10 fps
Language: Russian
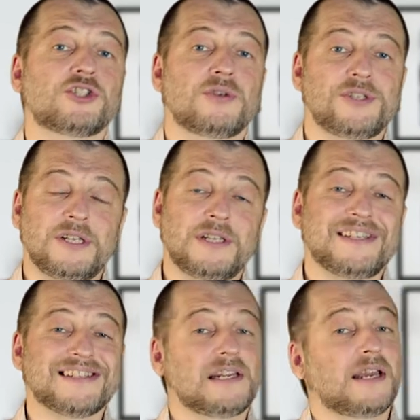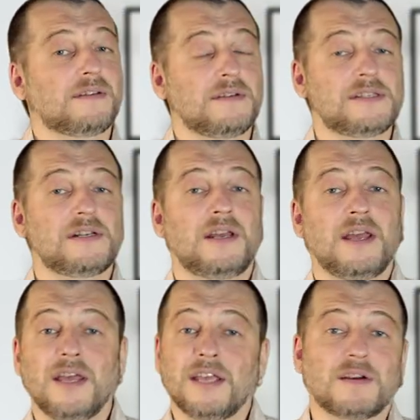что делать, если ответили
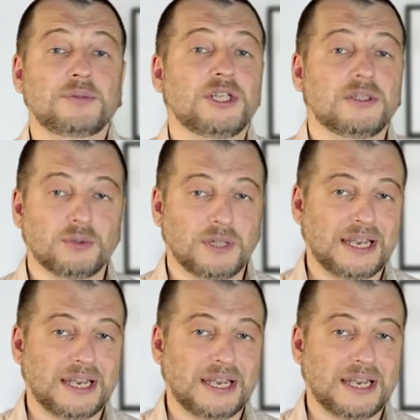и вообще идут на